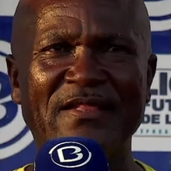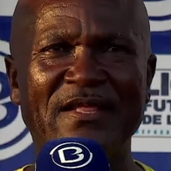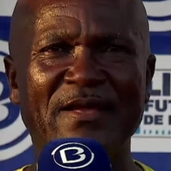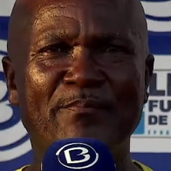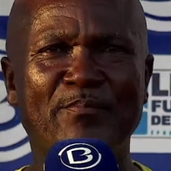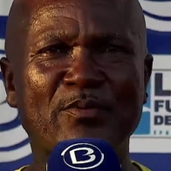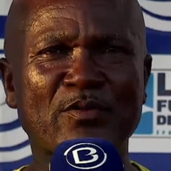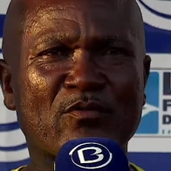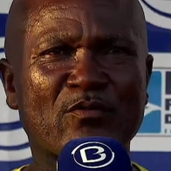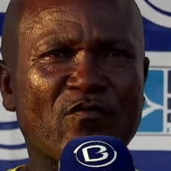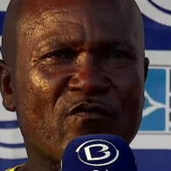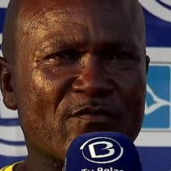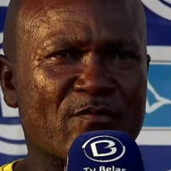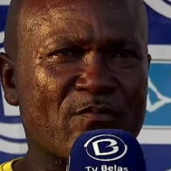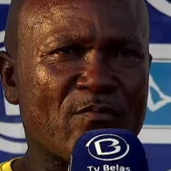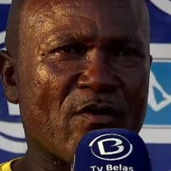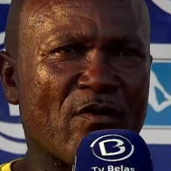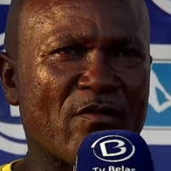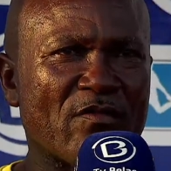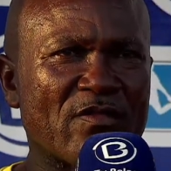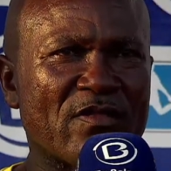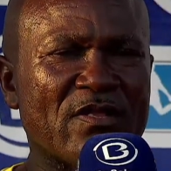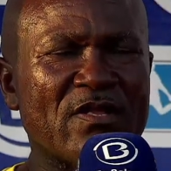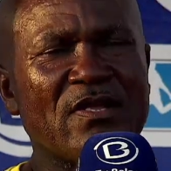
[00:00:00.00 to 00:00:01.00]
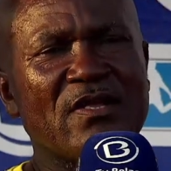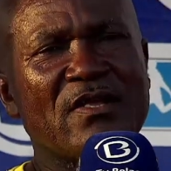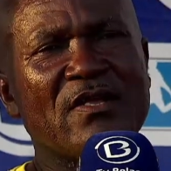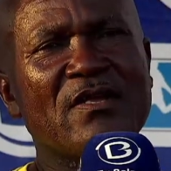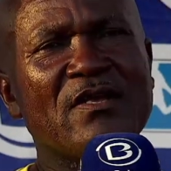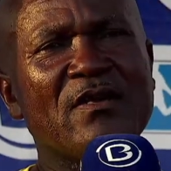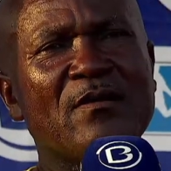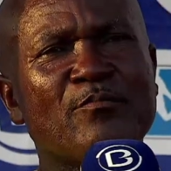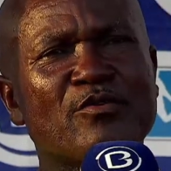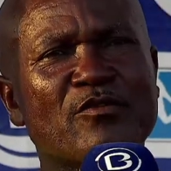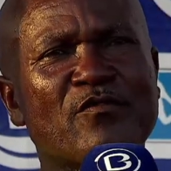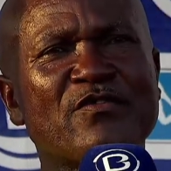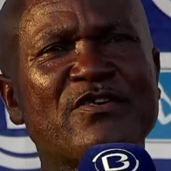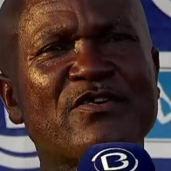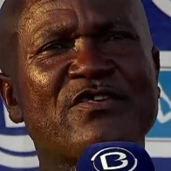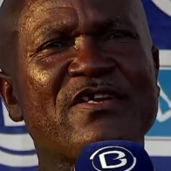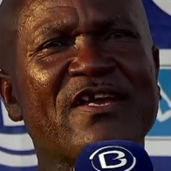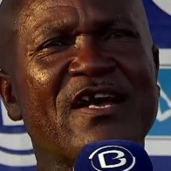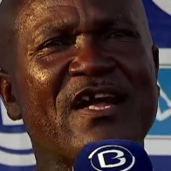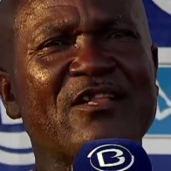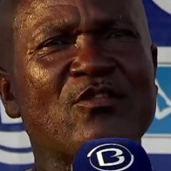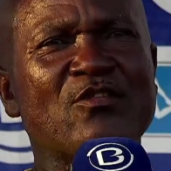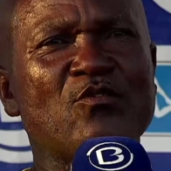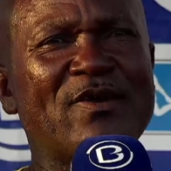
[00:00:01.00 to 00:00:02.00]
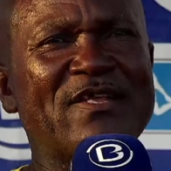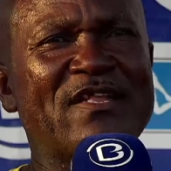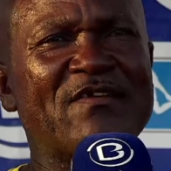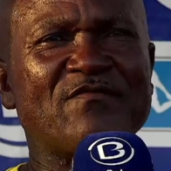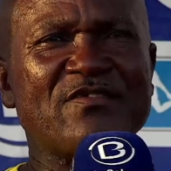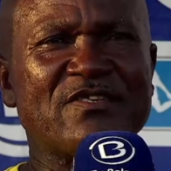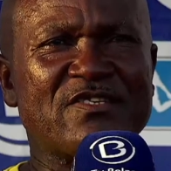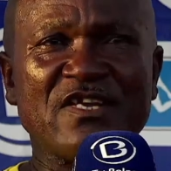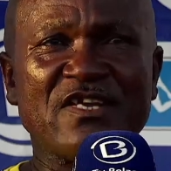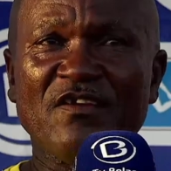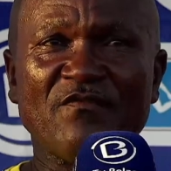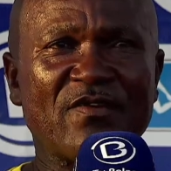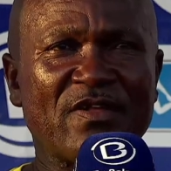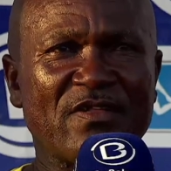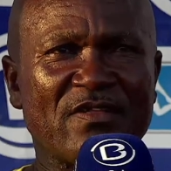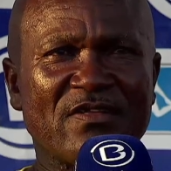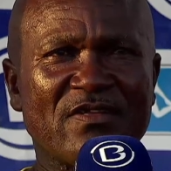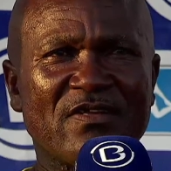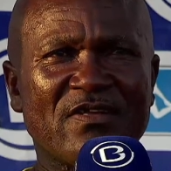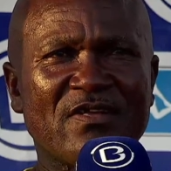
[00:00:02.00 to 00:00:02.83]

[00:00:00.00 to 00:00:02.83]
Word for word: e porque o futebol provincial não era visível